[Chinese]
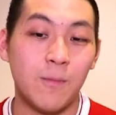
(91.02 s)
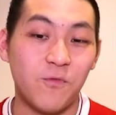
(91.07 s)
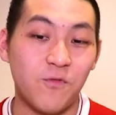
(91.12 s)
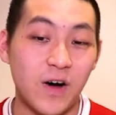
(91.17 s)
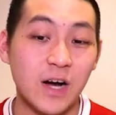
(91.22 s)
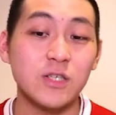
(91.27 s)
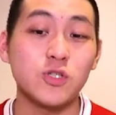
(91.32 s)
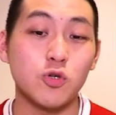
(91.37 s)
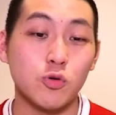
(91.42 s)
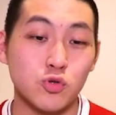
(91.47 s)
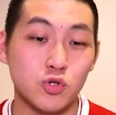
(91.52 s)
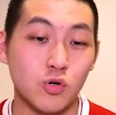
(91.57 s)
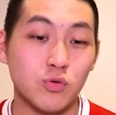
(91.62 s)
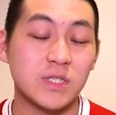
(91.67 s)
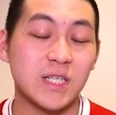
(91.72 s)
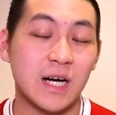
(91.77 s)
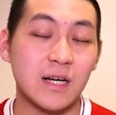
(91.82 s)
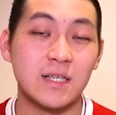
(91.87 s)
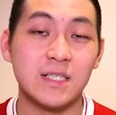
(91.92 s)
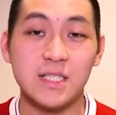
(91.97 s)
嗯，防守中
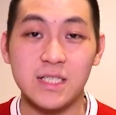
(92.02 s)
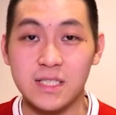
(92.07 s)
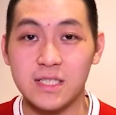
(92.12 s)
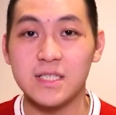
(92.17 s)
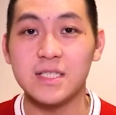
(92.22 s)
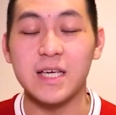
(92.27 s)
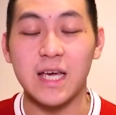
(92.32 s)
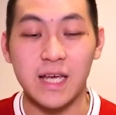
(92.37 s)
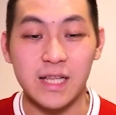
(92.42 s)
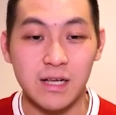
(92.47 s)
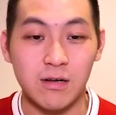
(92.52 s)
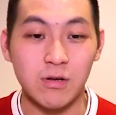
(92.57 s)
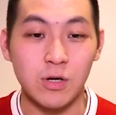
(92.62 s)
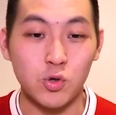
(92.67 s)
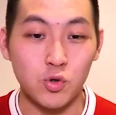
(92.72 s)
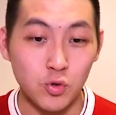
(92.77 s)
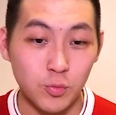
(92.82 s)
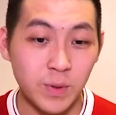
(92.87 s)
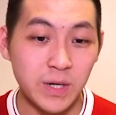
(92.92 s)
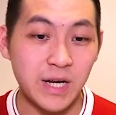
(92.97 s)
场呢，其实是给到了
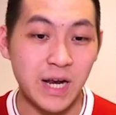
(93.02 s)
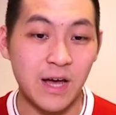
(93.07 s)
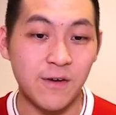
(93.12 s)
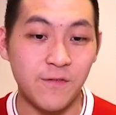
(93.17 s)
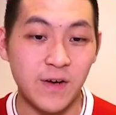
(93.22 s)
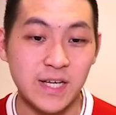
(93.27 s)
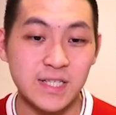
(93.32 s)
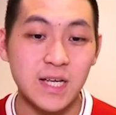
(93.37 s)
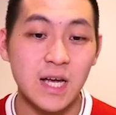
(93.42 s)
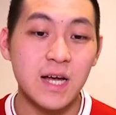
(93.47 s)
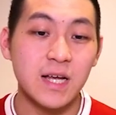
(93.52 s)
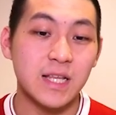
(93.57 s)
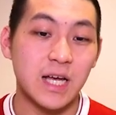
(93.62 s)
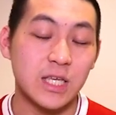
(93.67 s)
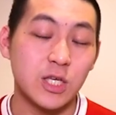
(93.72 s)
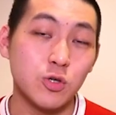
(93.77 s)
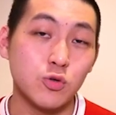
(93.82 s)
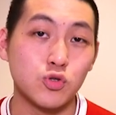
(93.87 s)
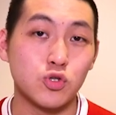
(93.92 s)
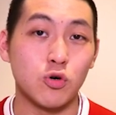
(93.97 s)
Ruben n e v e s 那
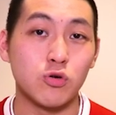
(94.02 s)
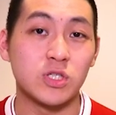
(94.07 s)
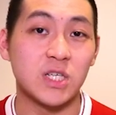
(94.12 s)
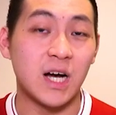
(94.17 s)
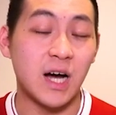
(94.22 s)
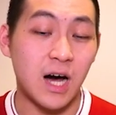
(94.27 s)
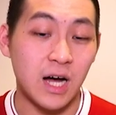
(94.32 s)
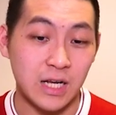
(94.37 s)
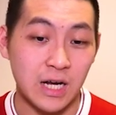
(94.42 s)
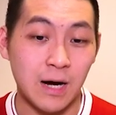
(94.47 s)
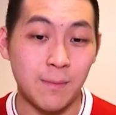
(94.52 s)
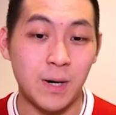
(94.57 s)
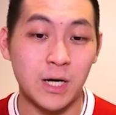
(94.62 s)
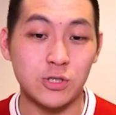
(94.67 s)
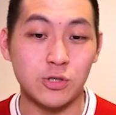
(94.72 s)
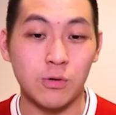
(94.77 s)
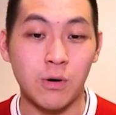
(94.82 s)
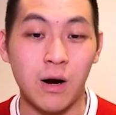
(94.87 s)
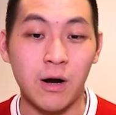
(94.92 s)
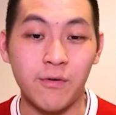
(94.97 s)
右中场 Adama
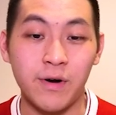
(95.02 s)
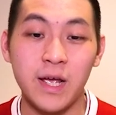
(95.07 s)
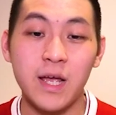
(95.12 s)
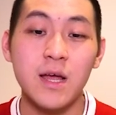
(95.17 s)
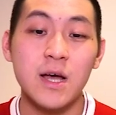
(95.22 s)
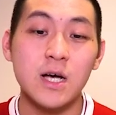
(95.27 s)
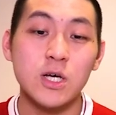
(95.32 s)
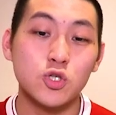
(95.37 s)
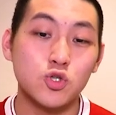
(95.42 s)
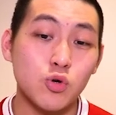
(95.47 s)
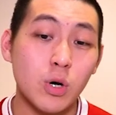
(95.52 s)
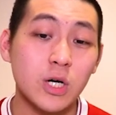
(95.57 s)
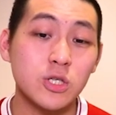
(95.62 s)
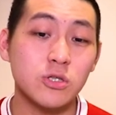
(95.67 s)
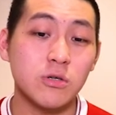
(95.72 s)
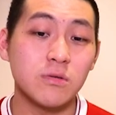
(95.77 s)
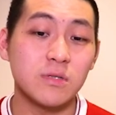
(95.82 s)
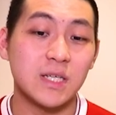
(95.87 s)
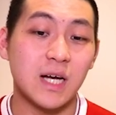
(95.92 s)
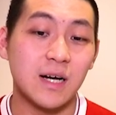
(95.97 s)
t r a r e 双中